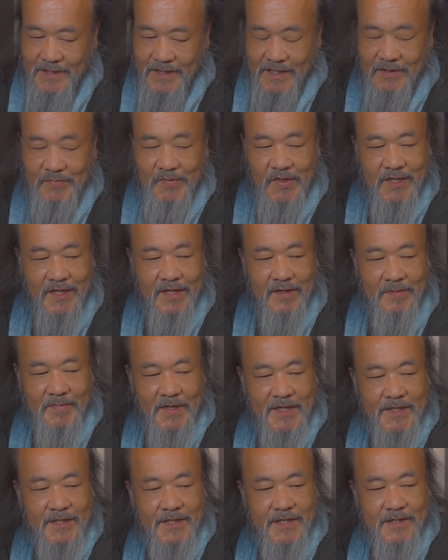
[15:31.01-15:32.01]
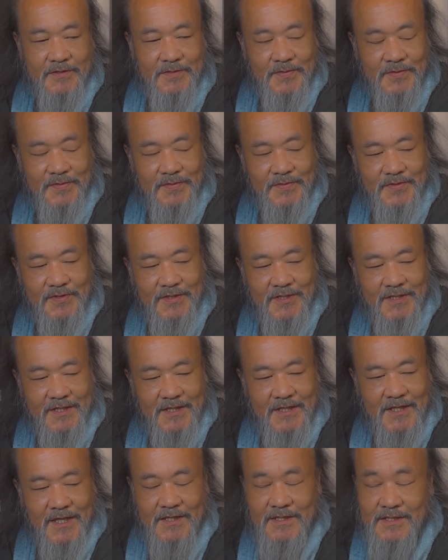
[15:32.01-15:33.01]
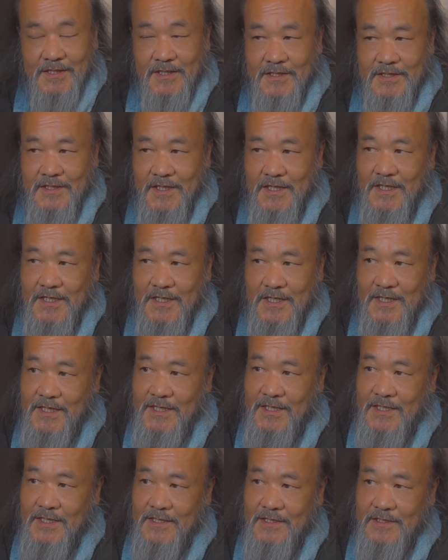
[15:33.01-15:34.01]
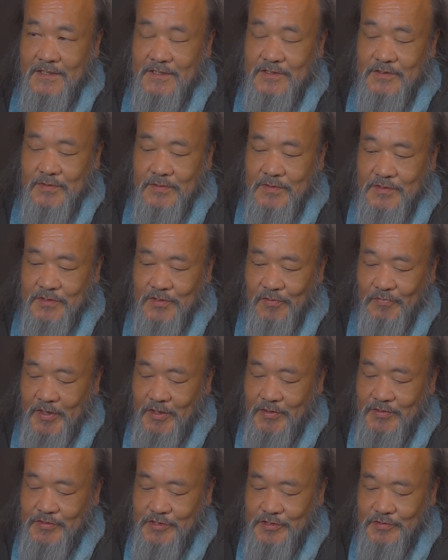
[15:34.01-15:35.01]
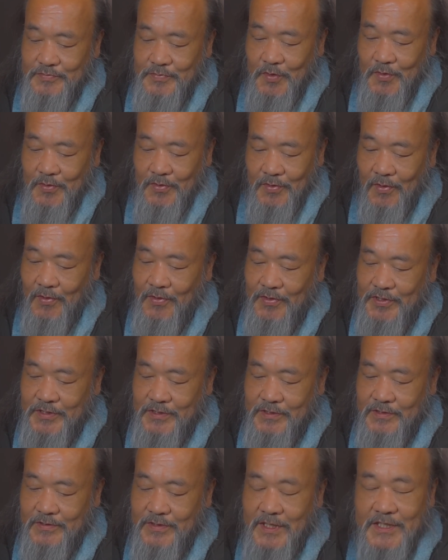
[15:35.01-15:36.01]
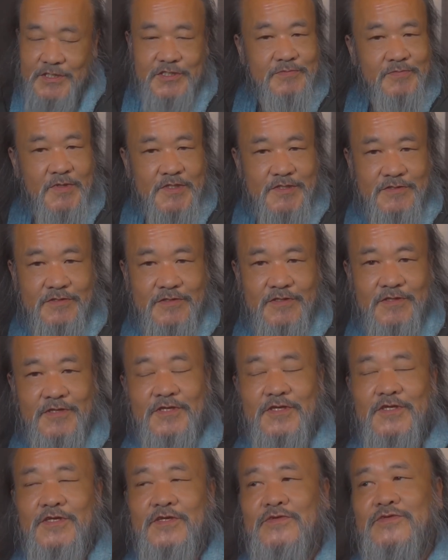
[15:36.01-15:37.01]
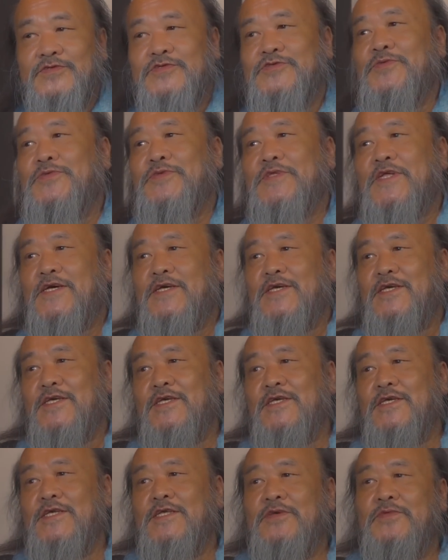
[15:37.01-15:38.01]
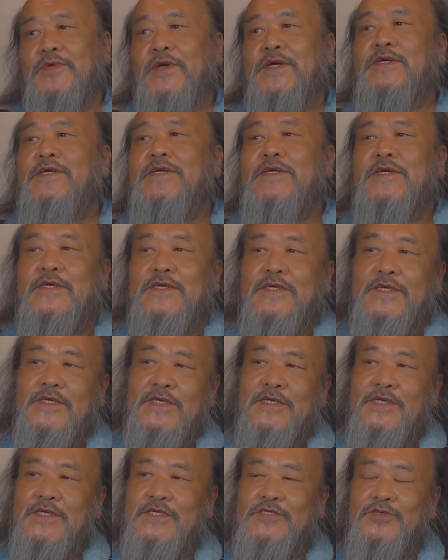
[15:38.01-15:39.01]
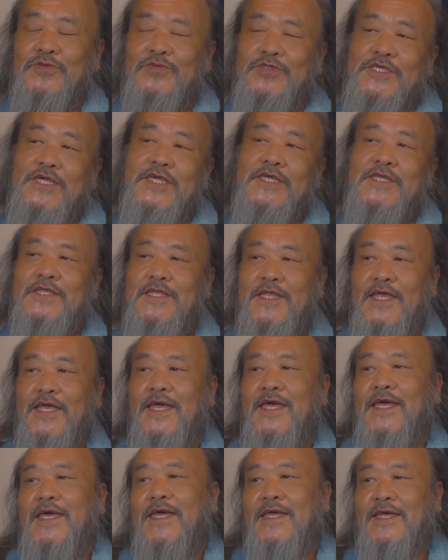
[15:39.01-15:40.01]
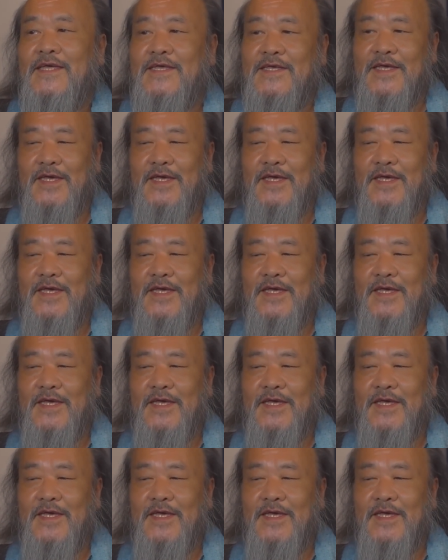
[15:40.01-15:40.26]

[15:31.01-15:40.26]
今ねまだあの大々的にその染めの注文を引き受けしますっていう状態には正直言って